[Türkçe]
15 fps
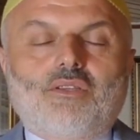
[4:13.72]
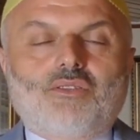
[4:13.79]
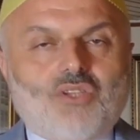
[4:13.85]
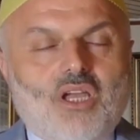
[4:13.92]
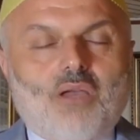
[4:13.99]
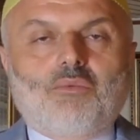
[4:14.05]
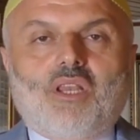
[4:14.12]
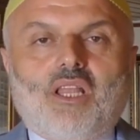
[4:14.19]

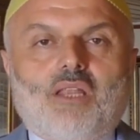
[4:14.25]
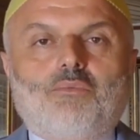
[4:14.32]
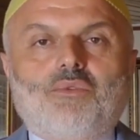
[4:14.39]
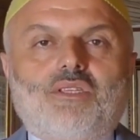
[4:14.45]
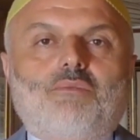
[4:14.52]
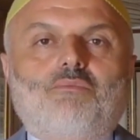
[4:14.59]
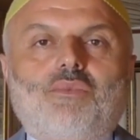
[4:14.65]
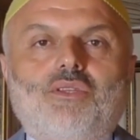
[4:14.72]
Camiler
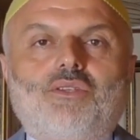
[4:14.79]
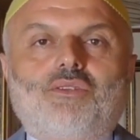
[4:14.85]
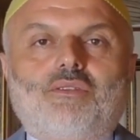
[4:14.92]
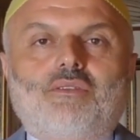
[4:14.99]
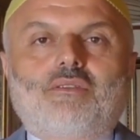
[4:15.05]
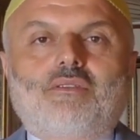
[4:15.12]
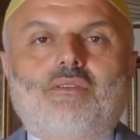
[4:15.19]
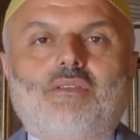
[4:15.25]

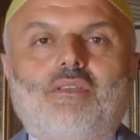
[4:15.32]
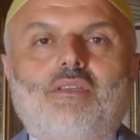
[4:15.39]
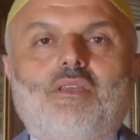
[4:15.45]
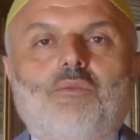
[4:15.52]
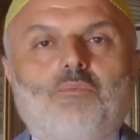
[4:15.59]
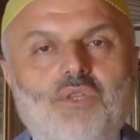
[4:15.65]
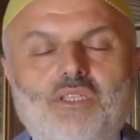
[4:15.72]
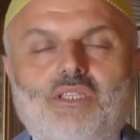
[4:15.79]
bizimdir,
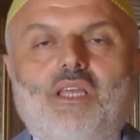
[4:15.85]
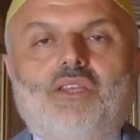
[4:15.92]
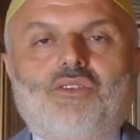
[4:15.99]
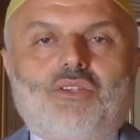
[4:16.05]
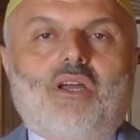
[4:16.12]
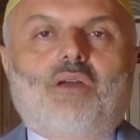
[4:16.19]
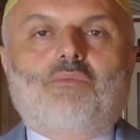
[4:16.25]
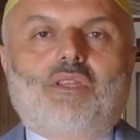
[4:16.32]
bizler
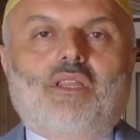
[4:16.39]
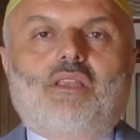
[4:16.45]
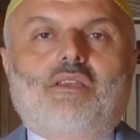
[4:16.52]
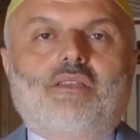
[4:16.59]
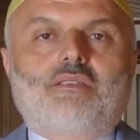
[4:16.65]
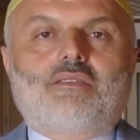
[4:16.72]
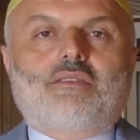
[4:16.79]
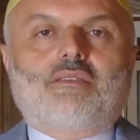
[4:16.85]

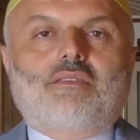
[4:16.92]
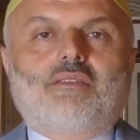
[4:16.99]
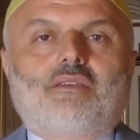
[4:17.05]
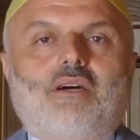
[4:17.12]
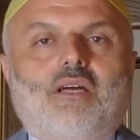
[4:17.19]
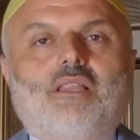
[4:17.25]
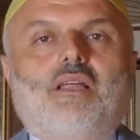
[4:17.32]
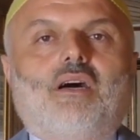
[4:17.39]
camileriniz.
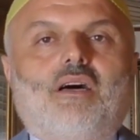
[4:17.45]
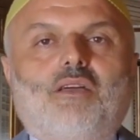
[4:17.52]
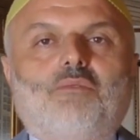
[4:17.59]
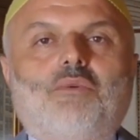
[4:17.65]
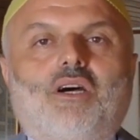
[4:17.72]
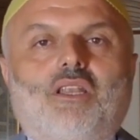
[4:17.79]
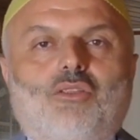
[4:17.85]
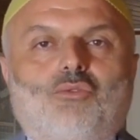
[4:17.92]
Allah'a
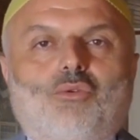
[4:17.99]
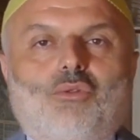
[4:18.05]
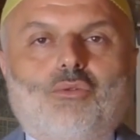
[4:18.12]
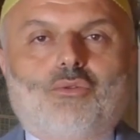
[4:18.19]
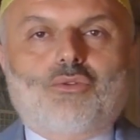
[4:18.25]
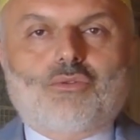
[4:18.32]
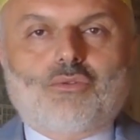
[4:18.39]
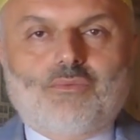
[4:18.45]
emanet
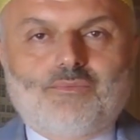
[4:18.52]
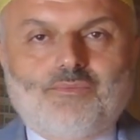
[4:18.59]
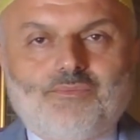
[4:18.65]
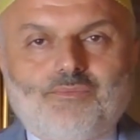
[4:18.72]
olunuz.